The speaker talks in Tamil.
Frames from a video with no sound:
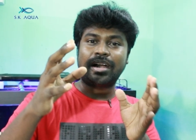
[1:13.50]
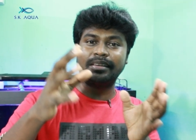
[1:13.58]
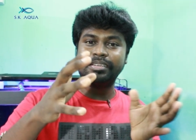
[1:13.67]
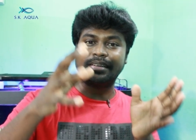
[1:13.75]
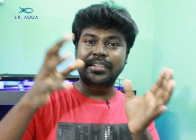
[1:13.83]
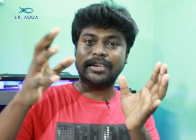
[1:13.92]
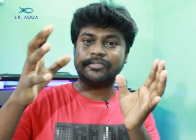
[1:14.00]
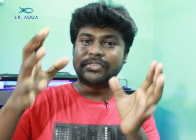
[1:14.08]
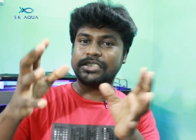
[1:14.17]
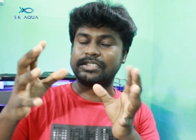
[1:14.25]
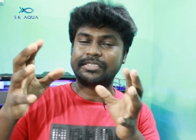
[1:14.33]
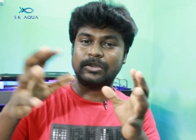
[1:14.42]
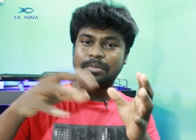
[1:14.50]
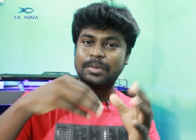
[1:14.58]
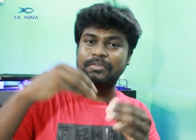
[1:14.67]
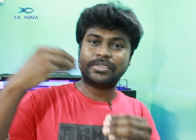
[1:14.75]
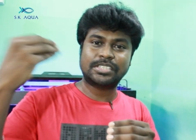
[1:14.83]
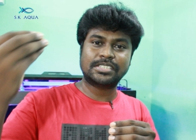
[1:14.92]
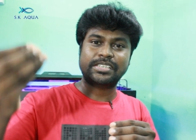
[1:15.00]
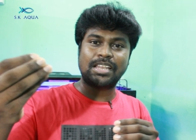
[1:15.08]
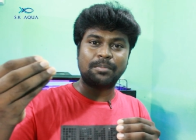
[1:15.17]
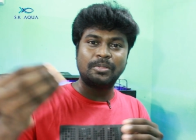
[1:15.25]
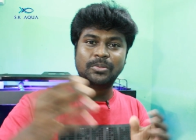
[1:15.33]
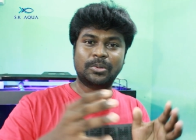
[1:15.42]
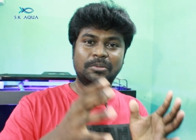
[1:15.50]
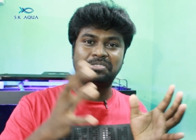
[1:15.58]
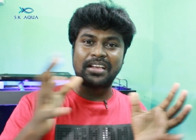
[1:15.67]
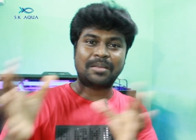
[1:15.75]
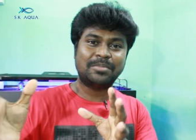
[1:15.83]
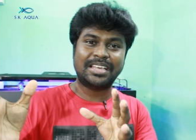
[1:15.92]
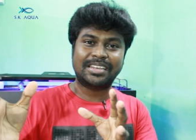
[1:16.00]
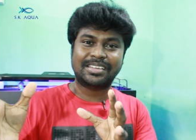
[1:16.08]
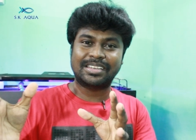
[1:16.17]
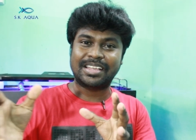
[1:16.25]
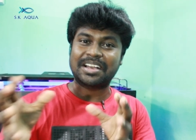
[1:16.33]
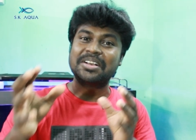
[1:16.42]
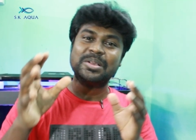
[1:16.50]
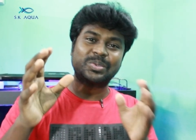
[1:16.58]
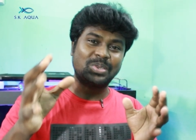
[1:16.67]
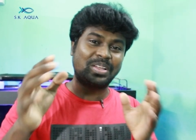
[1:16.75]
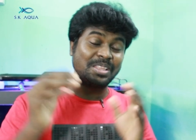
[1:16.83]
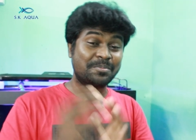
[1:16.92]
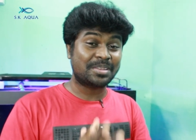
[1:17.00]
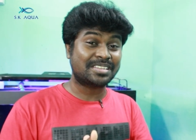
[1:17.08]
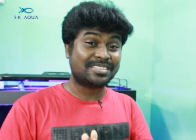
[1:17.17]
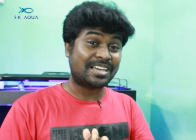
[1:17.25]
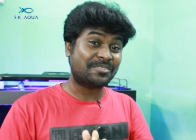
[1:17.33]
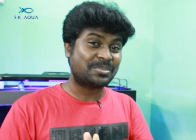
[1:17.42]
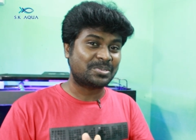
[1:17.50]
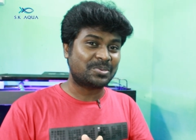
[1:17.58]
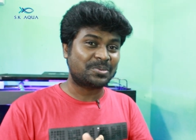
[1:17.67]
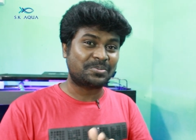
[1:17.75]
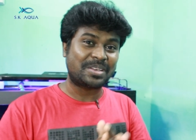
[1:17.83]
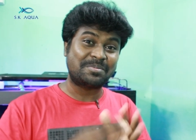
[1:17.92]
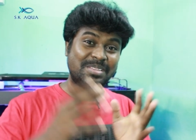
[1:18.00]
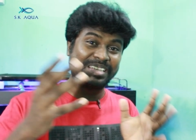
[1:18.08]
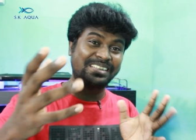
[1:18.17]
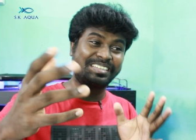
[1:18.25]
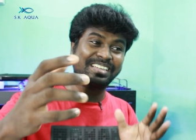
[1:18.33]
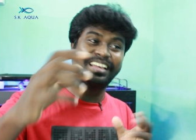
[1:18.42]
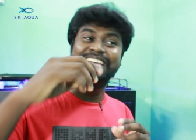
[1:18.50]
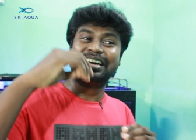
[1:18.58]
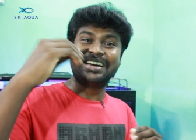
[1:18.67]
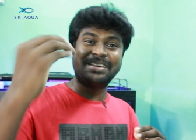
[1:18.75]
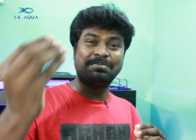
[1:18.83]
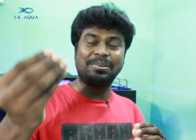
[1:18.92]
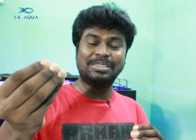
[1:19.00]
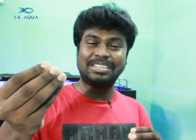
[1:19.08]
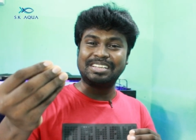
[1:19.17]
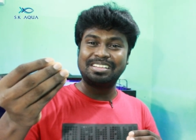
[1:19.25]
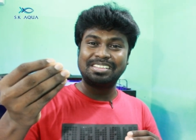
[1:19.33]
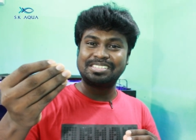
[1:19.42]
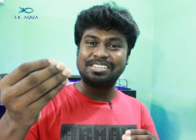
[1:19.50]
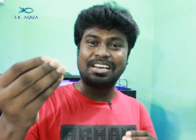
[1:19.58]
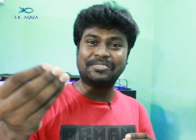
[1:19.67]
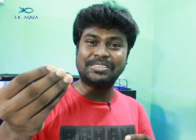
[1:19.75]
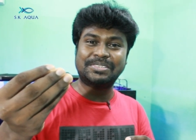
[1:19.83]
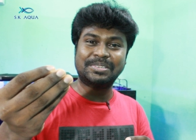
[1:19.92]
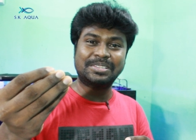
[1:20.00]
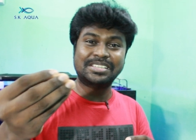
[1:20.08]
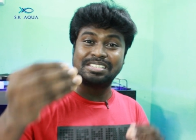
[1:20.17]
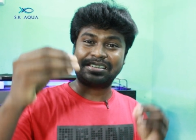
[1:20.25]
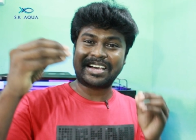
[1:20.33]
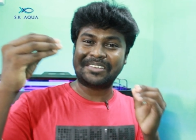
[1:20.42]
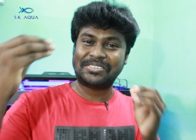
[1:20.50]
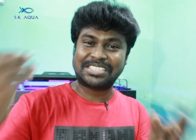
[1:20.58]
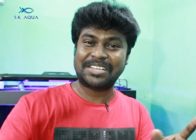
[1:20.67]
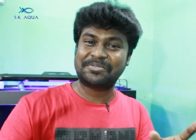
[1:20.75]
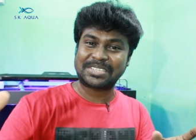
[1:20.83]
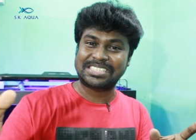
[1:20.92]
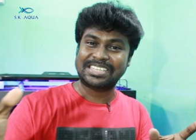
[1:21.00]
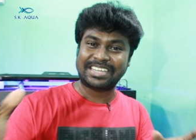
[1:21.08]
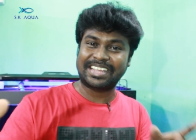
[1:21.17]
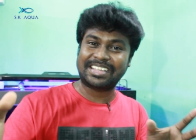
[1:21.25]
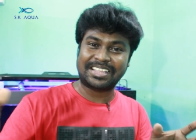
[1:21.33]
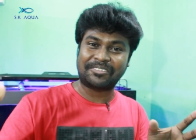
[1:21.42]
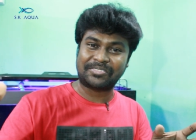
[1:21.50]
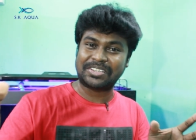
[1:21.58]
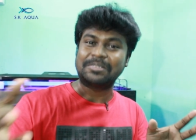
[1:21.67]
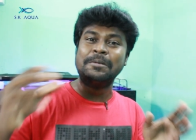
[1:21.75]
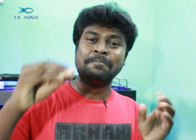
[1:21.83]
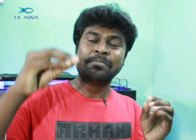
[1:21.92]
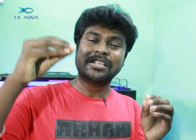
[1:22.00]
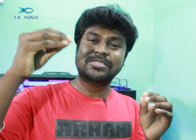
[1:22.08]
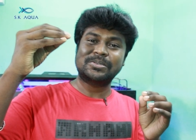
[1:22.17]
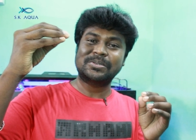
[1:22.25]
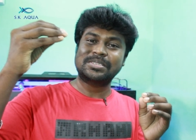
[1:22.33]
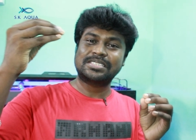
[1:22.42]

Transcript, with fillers: அந்த ட்ரிகர் ஃபிஷஸ் இந்த மாதிரி ஃபிஷஸ் எல்லாமே வந்து ஒரு ஃபேமிலியாக இருக்கு இல்லையா ஸோ அதே மாதிரி ஸ்டார் ஃபிஷ்க்கும் ஒரு ஃபேமிலி இருக்குங்க இப்போ வந்து ஸ்டார் ஃபிஷ் வந்து ஸ்டார் ஃபிஷ்ஷே ஃபஸ்ட்டு கிடையாது ஆஃப்டர் ஸோ